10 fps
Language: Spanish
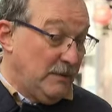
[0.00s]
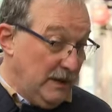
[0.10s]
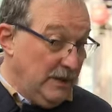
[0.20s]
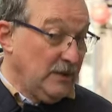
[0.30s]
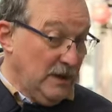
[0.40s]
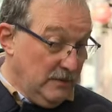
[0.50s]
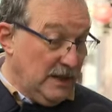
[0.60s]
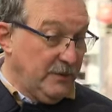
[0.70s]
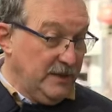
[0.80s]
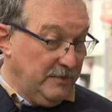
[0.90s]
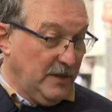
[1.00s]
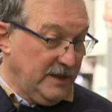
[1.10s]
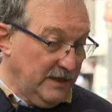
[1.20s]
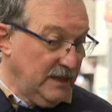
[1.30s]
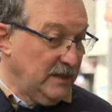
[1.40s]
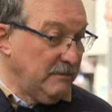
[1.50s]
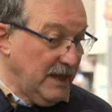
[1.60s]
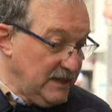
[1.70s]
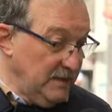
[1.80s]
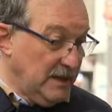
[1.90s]
hablando que hay un repunte importante de
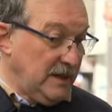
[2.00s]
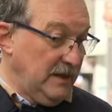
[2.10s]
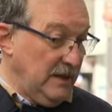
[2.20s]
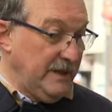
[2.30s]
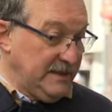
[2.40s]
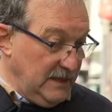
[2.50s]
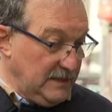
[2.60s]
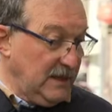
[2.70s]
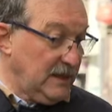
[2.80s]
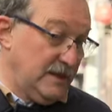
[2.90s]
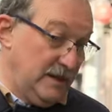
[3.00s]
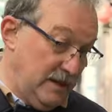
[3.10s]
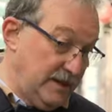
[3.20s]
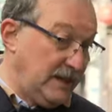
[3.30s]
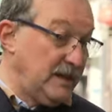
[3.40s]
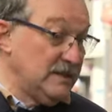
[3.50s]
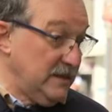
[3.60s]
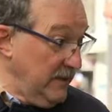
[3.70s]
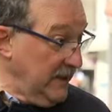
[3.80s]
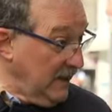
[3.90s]
máximas que van a pasar cerca de entre 15 y
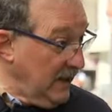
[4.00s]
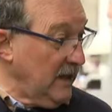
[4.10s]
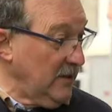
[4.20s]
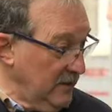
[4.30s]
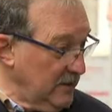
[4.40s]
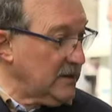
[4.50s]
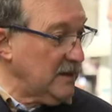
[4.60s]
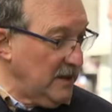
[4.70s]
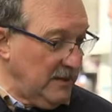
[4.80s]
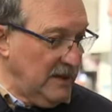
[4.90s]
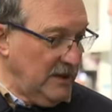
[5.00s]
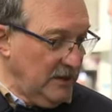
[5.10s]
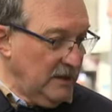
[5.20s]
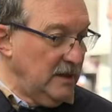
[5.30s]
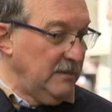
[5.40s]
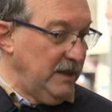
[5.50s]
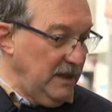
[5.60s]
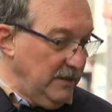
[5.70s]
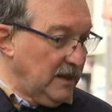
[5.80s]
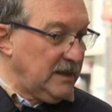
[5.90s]
20 grados, estamos hablando, y
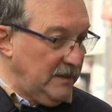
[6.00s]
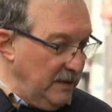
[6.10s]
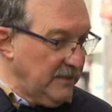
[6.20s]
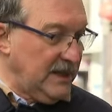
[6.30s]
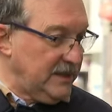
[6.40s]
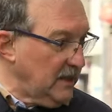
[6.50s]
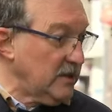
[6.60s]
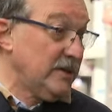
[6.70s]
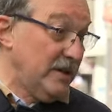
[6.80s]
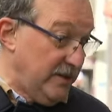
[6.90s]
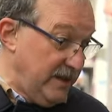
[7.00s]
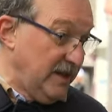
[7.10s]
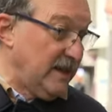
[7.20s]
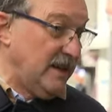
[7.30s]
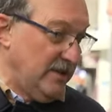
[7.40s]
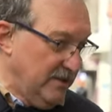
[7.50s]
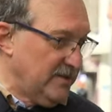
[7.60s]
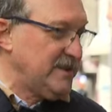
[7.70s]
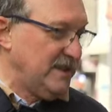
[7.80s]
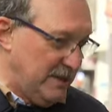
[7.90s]
mínimas que también van a estar alrededor de los 10 grados, o
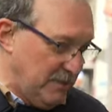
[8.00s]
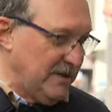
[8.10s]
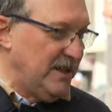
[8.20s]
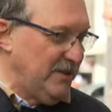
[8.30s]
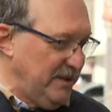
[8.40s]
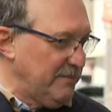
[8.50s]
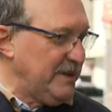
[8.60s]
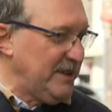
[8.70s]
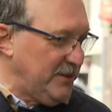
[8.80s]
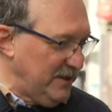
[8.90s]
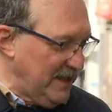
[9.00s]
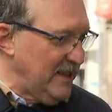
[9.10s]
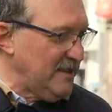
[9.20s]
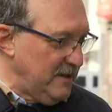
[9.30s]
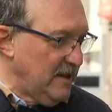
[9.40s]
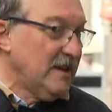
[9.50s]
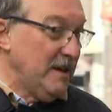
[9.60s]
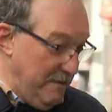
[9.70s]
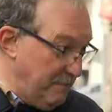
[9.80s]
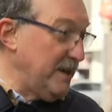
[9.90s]
sea, estamos hablando de temperaturas eh,
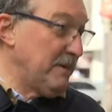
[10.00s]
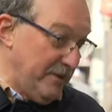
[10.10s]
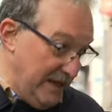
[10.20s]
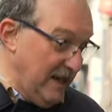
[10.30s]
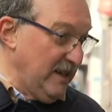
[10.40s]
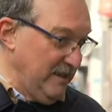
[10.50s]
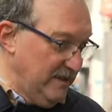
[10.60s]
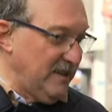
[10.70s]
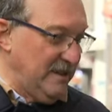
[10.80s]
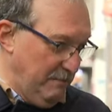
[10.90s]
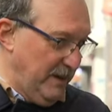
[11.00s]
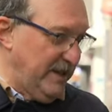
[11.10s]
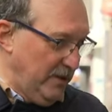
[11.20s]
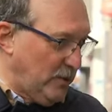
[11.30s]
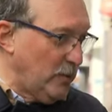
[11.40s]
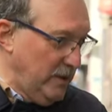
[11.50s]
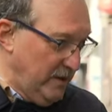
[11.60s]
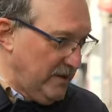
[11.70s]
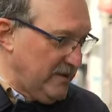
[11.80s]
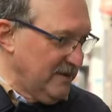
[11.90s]
primaverales en pleno julio,
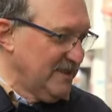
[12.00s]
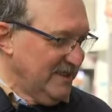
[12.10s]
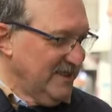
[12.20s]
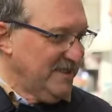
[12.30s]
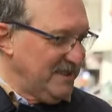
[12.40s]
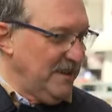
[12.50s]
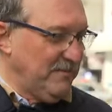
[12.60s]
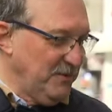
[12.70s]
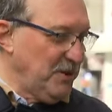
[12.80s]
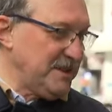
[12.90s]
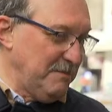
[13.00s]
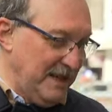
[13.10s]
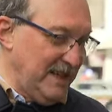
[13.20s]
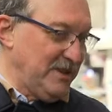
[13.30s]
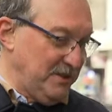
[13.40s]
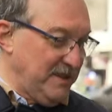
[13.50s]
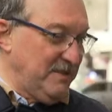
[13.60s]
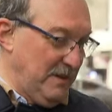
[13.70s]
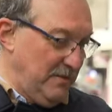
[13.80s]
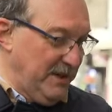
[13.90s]
¿no? O sea, dos semanas, entonces
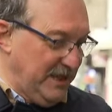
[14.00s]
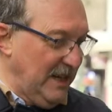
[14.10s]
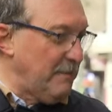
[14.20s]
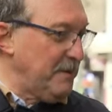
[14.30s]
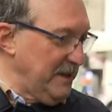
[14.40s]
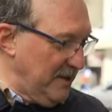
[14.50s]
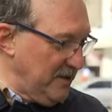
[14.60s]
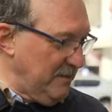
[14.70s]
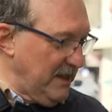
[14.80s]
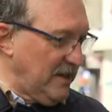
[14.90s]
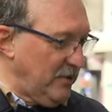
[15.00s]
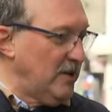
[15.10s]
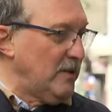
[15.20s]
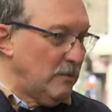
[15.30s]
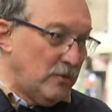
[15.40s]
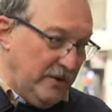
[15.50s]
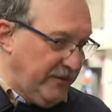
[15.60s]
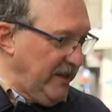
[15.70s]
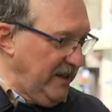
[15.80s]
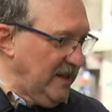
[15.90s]
vamos a tener las primeras dos semanas de julio muy
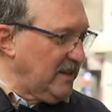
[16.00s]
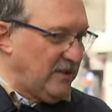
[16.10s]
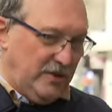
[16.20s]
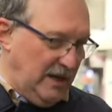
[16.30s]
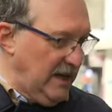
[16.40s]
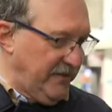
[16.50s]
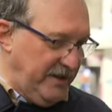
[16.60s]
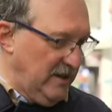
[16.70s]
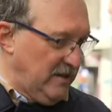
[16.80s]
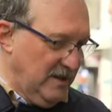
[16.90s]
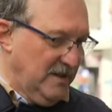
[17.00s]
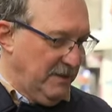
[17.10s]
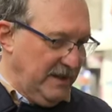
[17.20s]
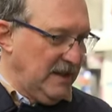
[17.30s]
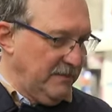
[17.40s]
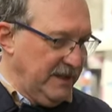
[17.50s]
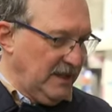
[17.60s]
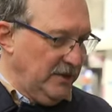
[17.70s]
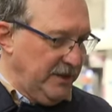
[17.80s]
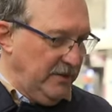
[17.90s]
fría, con ola de frío prácticamente
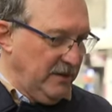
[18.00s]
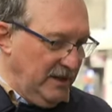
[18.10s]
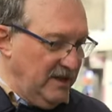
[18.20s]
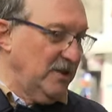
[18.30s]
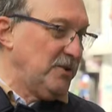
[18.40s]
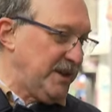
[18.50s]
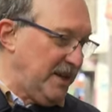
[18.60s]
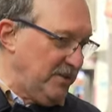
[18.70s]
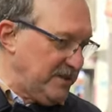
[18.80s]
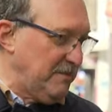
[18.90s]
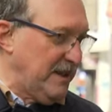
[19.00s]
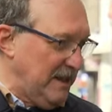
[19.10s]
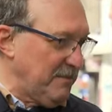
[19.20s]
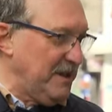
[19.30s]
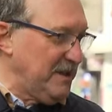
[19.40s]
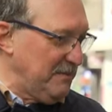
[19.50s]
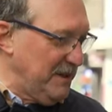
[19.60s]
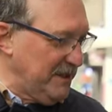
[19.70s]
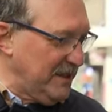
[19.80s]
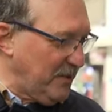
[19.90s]
continua, y otras dos semanas
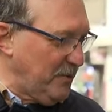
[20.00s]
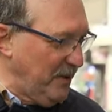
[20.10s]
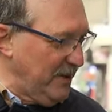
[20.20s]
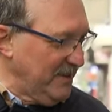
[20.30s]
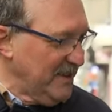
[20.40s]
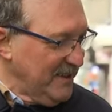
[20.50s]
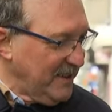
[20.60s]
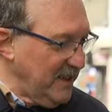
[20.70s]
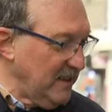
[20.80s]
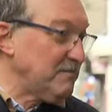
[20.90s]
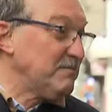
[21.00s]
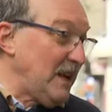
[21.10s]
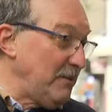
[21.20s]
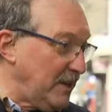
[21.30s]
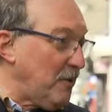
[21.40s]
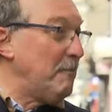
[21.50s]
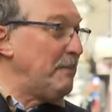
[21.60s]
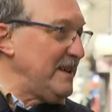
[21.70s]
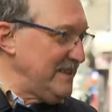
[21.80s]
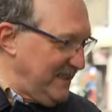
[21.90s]
aparentemente de julio que tal vez
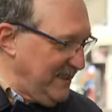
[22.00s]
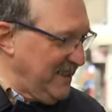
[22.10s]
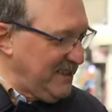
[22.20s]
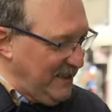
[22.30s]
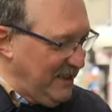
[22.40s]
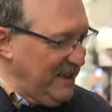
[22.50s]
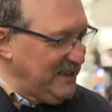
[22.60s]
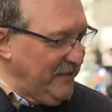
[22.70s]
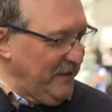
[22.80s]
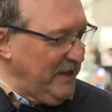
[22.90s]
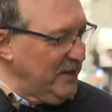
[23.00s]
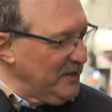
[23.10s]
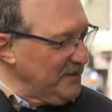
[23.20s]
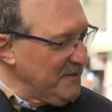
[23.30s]
compensen este, este frío, ¿no?